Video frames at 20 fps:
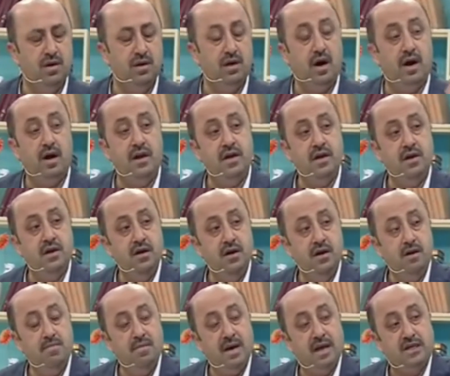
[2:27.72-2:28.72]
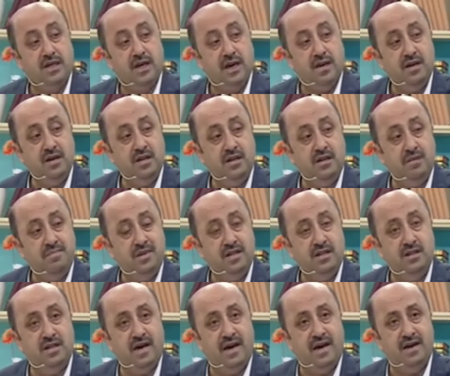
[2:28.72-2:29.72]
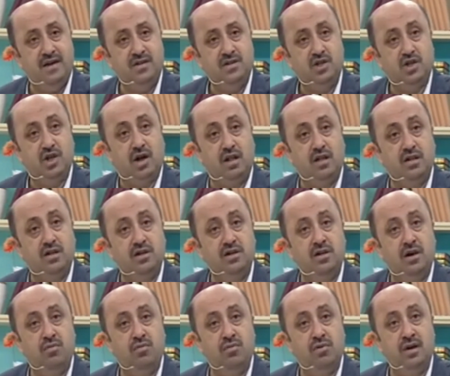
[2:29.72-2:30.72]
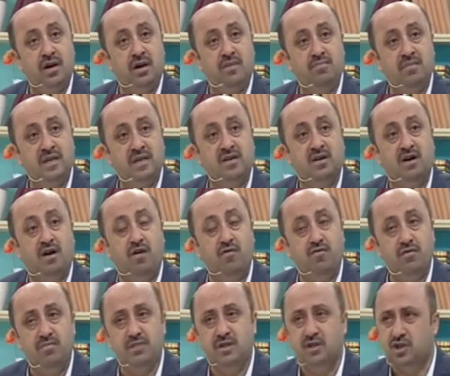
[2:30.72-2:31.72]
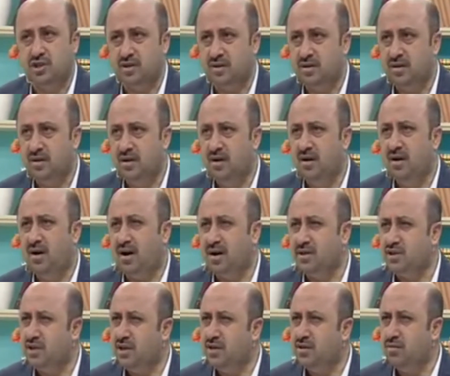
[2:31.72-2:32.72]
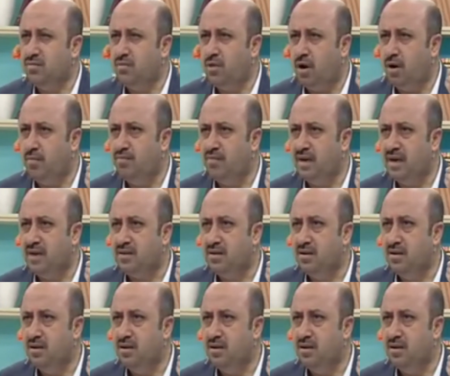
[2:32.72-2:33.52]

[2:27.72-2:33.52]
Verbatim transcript: yani Mekke'nin dibinde saldırıya uğrayan bir kavim için Hazreti Muhammed